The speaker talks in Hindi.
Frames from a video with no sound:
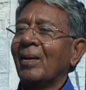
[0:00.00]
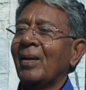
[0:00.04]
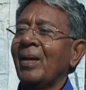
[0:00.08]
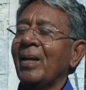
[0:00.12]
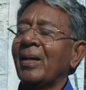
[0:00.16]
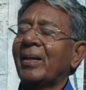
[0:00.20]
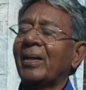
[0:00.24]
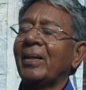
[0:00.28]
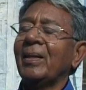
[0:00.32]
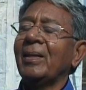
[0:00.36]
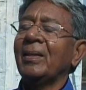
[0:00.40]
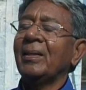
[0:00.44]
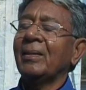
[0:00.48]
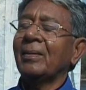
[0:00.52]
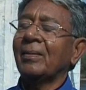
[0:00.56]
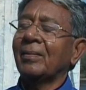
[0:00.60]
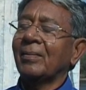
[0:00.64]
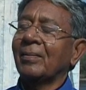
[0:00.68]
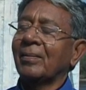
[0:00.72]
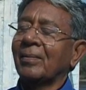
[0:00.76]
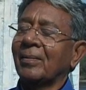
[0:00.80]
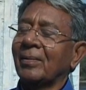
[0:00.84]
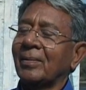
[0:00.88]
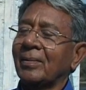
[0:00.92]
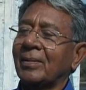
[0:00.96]
लेकिन
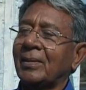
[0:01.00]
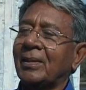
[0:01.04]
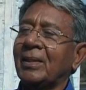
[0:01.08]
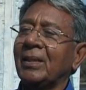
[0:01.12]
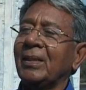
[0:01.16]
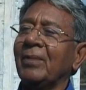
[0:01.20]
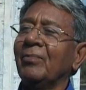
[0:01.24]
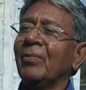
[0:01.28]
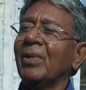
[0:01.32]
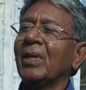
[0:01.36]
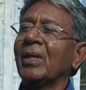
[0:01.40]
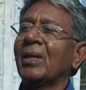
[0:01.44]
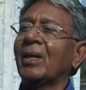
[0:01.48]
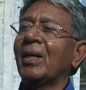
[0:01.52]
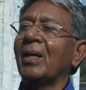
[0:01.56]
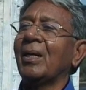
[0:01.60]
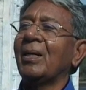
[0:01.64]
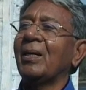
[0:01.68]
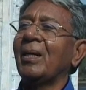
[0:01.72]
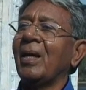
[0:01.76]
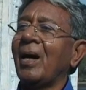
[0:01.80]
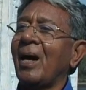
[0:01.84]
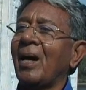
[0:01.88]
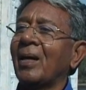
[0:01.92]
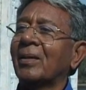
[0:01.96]
जीवन के
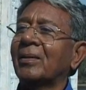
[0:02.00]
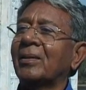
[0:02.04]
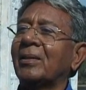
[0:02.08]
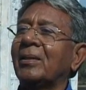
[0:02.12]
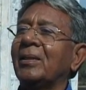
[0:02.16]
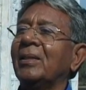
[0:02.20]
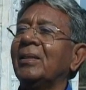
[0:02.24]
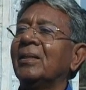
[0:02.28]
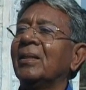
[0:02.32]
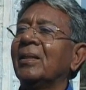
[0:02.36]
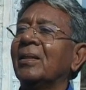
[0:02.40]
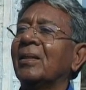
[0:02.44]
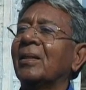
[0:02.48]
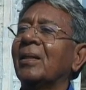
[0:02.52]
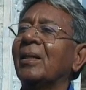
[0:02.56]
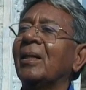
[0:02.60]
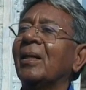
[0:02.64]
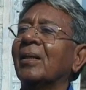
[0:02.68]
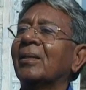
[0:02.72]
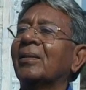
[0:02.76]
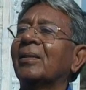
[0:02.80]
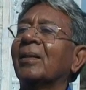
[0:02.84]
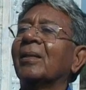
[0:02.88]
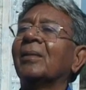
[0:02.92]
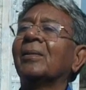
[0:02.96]
लिए ऑक्सीजन
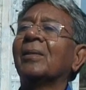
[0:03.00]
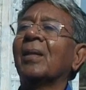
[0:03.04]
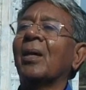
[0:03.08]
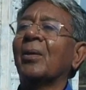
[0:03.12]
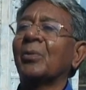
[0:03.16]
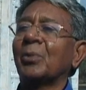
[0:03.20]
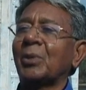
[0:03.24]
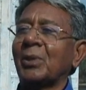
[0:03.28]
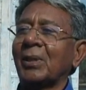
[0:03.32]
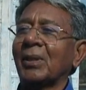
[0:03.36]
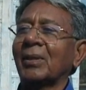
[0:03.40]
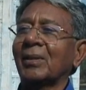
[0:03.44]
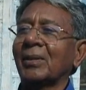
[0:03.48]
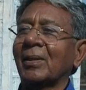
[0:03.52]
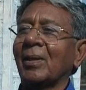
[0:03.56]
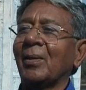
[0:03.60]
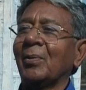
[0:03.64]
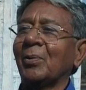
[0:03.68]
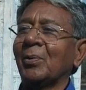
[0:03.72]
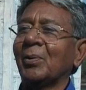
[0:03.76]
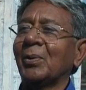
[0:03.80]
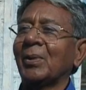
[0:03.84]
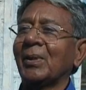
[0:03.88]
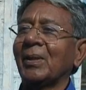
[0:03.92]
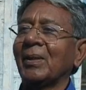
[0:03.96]
की अत्यंत आवश्यकता
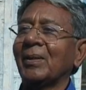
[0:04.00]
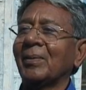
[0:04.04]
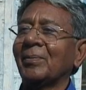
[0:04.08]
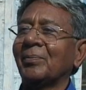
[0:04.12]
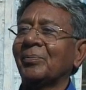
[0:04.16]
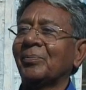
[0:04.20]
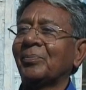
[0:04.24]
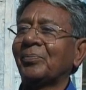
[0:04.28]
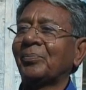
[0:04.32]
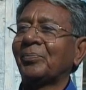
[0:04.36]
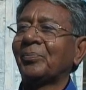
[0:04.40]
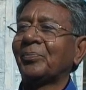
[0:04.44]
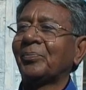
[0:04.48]
होती है